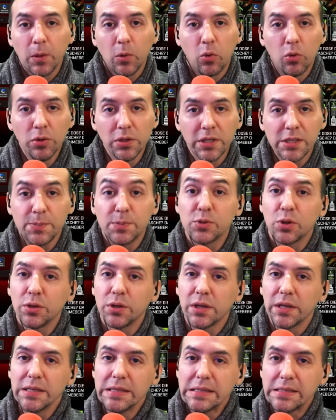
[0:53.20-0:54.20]
Und das
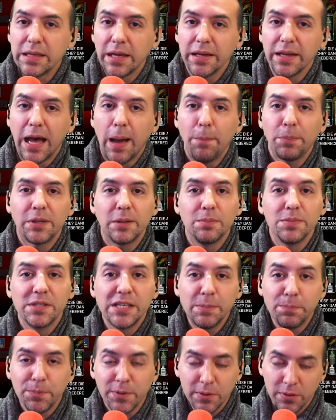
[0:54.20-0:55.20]
Besondere ist dann, ab dem
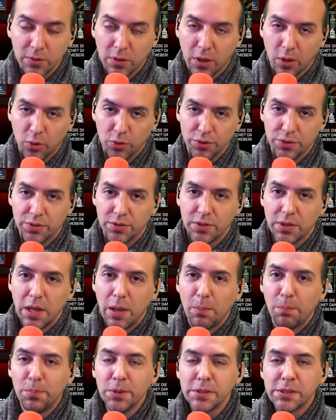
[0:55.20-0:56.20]
siebten Code
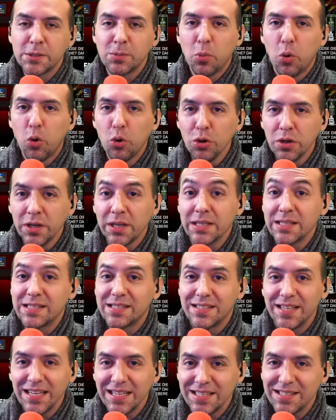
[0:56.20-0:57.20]
bis zum
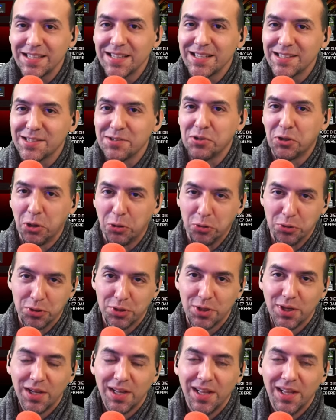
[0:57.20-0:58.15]
160. Code.